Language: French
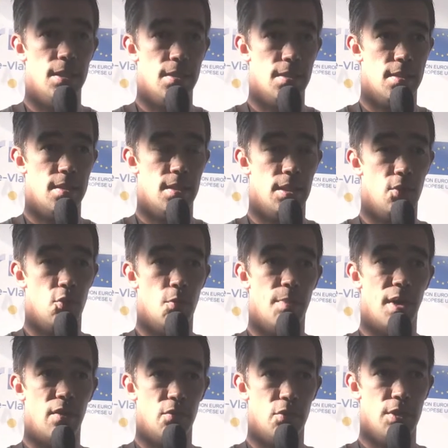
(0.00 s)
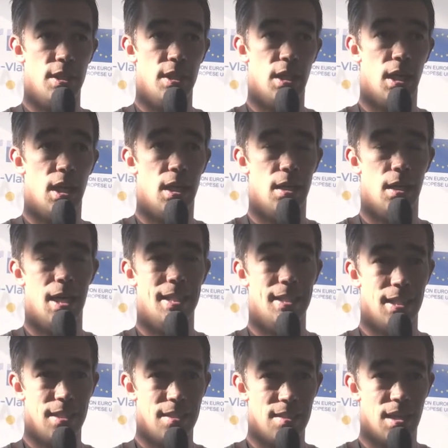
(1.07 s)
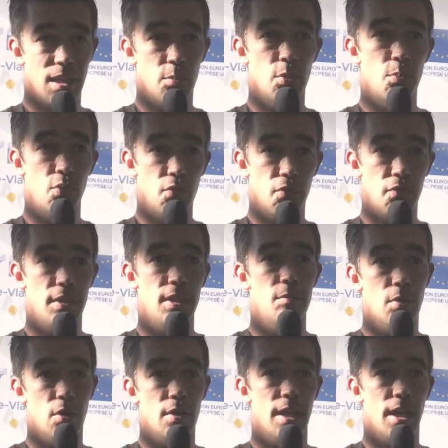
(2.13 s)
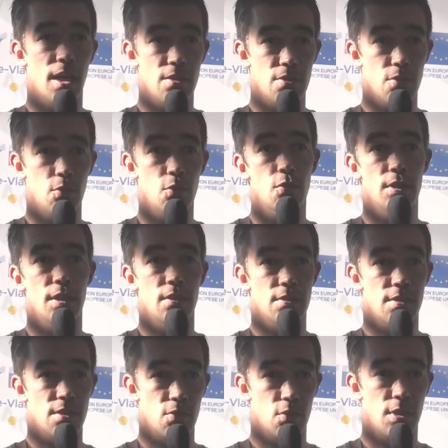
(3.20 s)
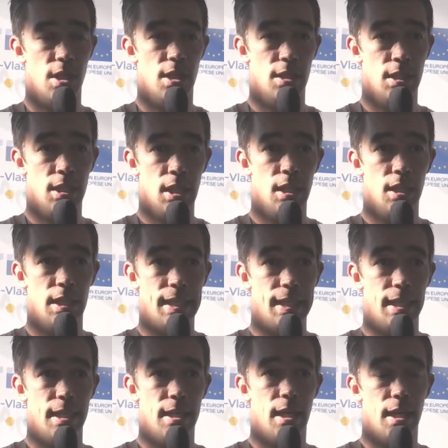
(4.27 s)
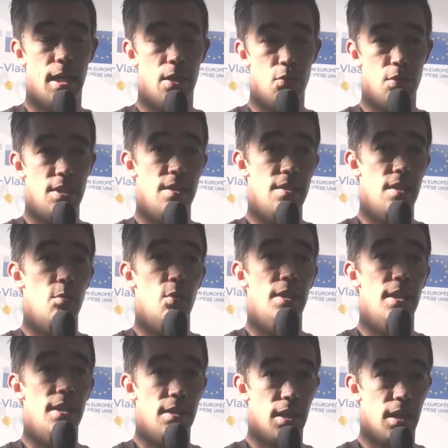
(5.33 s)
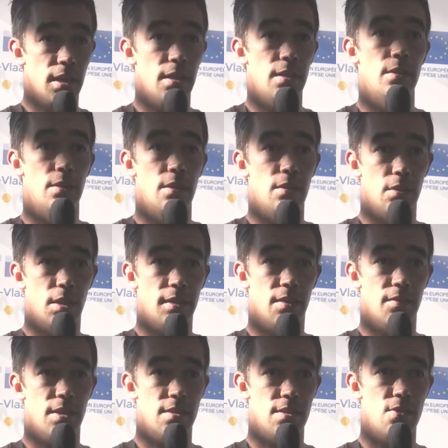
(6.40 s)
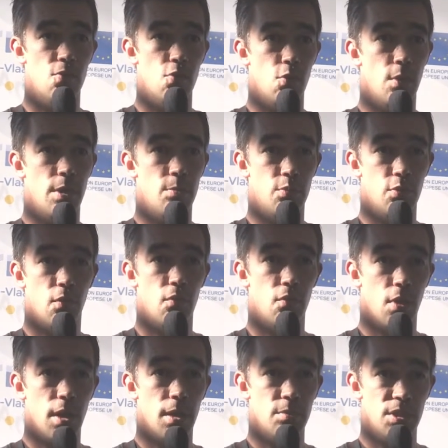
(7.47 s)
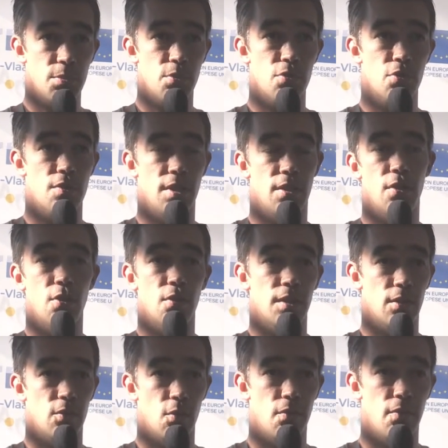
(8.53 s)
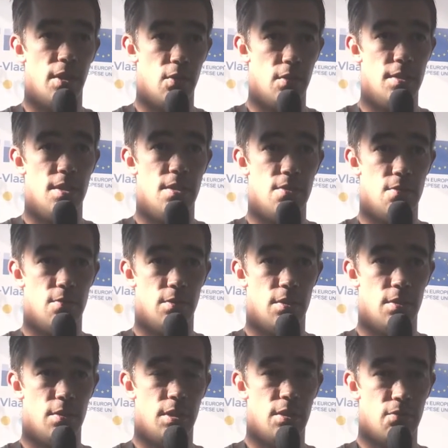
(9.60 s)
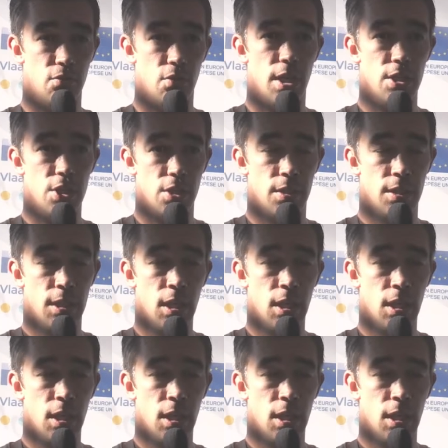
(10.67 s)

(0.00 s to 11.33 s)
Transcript: Euh, c'est de parvenir à analyser un peu plus finement les rations qu'on a dans ces zones-là et à utiliser le modèle INRA euh, à travers web pour voir un petit peu ce que ça donne en termes de valorisation des fourrages